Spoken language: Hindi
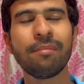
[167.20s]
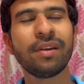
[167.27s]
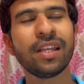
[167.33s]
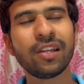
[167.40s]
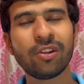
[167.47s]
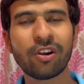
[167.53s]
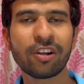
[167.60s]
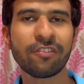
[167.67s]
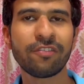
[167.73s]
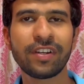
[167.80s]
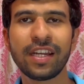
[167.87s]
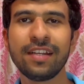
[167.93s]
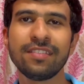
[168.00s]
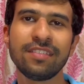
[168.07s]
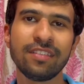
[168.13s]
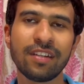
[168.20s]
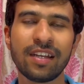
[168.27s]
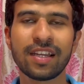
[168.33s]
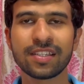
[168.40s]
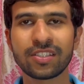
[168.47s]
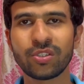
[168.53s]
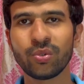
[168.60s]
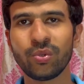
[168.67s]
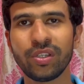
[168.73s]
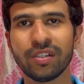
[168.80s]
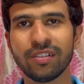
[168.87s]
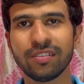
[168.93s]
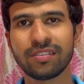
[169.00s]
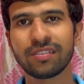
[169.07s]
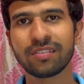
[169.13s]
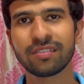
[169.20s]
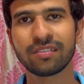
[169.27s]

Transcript: I made a lot of friends in the last टू years.